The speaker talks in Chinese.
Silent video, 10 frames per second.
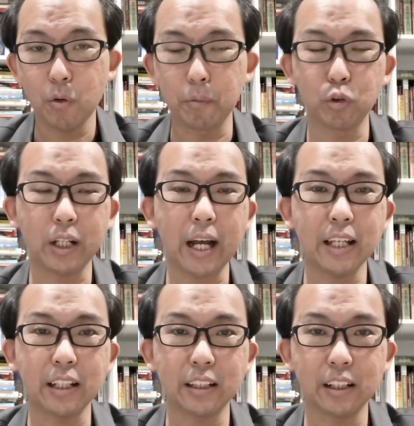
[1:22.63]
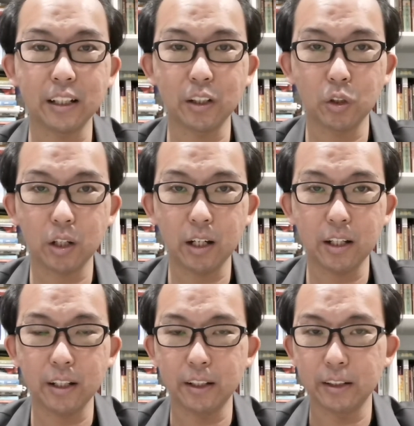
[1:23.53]
我们对该隐的
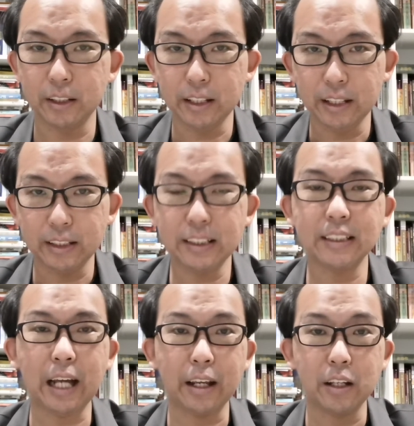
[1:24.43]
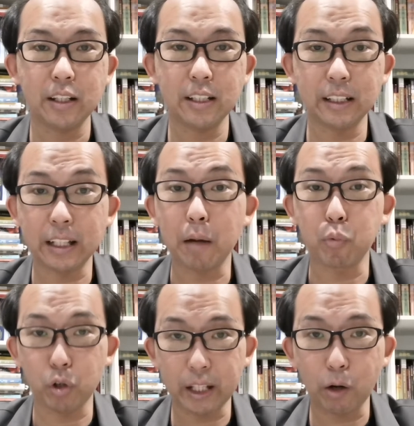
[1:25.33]
呃记载，应该
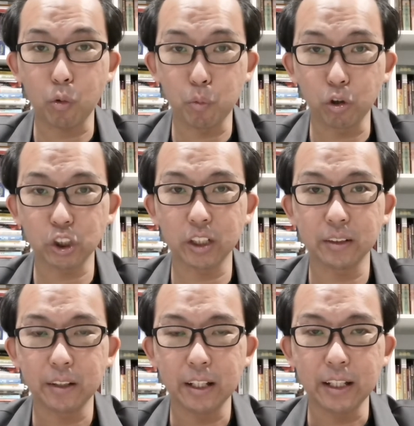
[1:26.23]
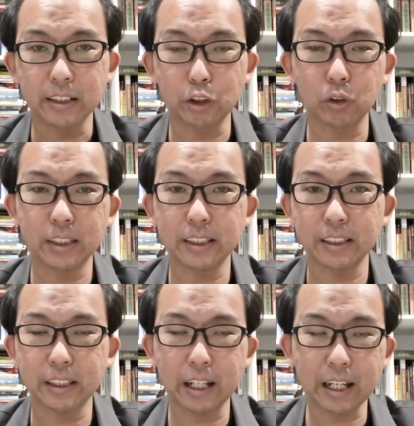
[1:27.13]
不会太过陌生。这就
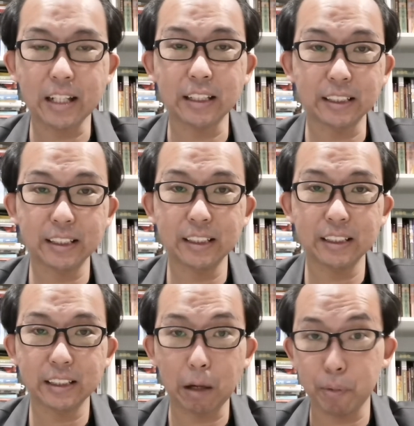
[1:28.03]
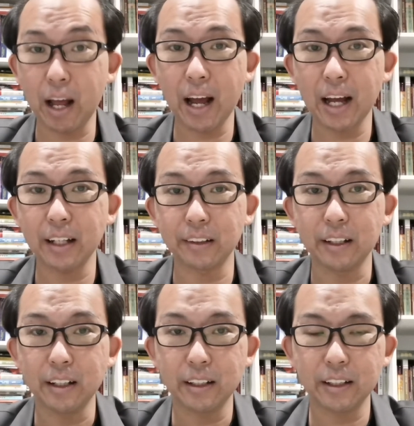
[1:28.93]
是该隐是亚伯拉罕
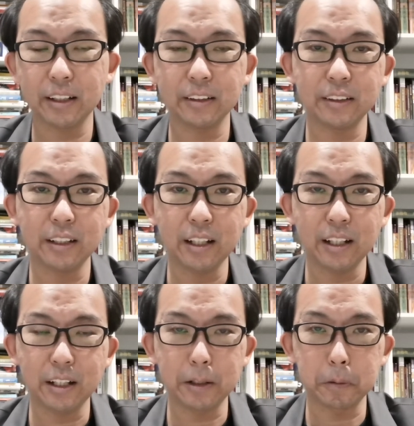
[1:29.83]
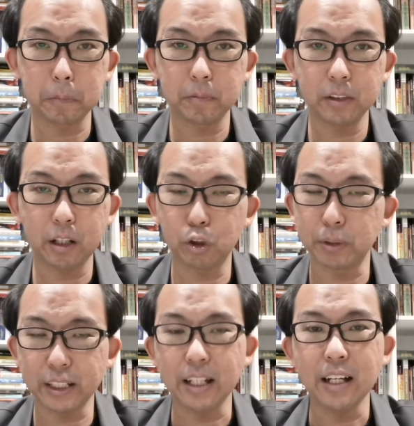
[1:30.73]
跟呃啊，对不
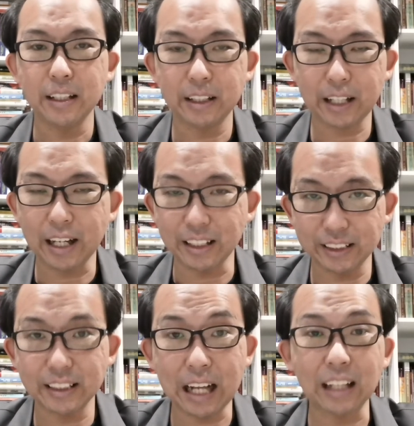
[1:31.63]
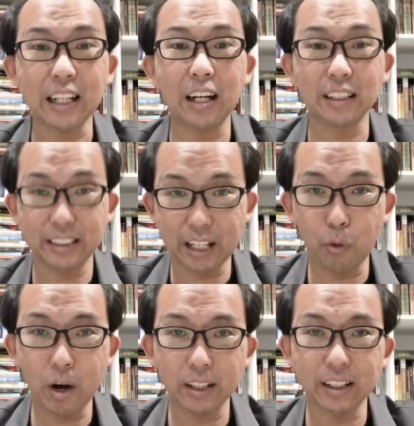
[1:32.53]
起，该隐是亚当跟夏
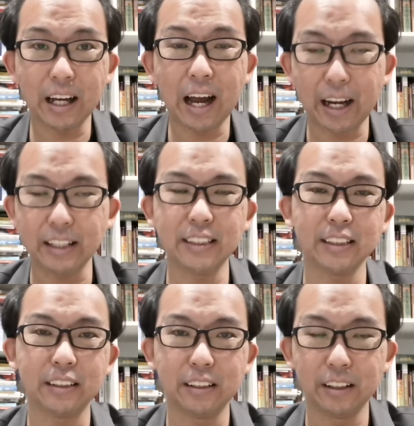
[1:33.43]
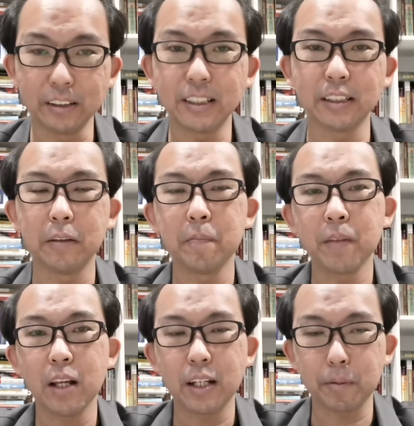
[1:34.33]
娃的孩子儿子。
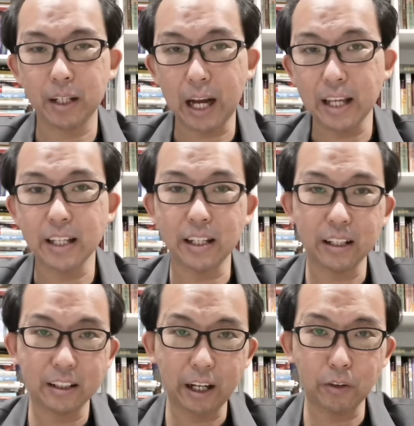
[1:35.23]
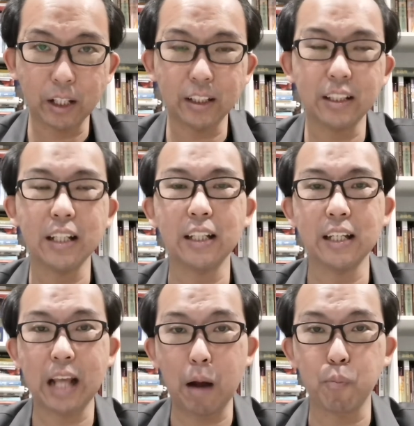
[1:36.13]
那么该隐还有他的弟
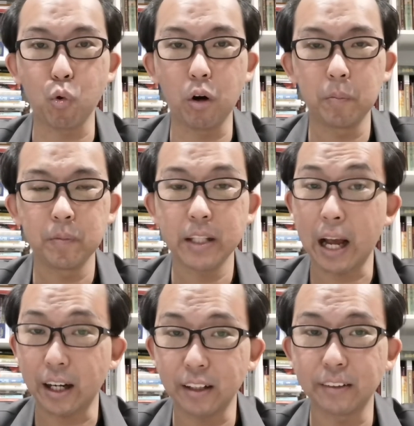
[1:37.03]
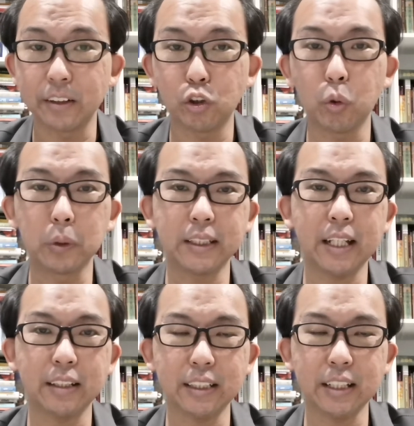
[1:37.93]
弟亚伯两个人都
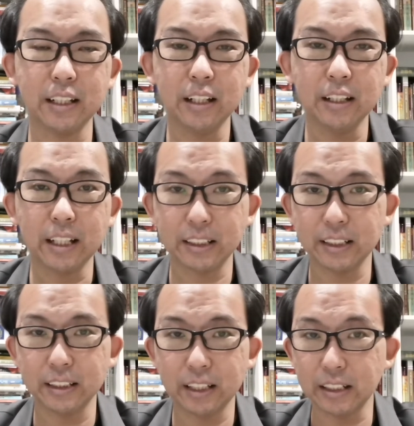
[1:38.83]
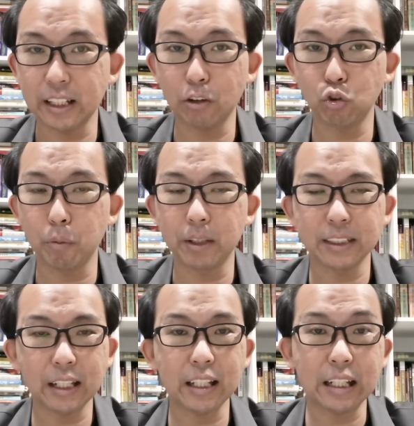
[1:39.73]
献祭，但是圣经告诉我们，
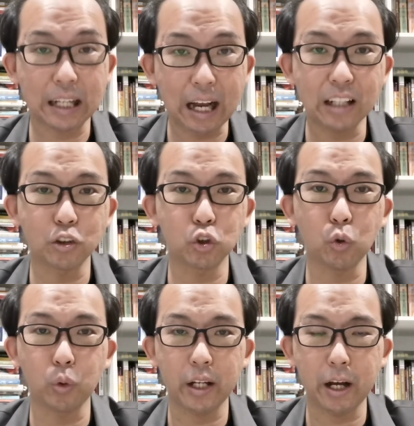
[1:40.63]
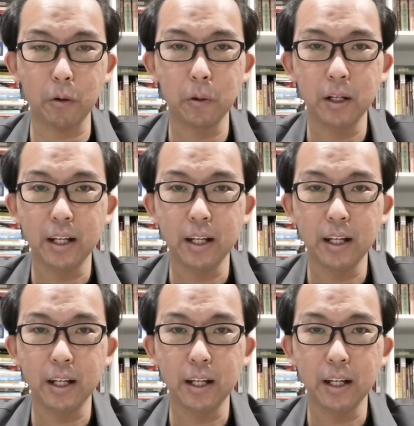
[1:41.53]
上帝看中了。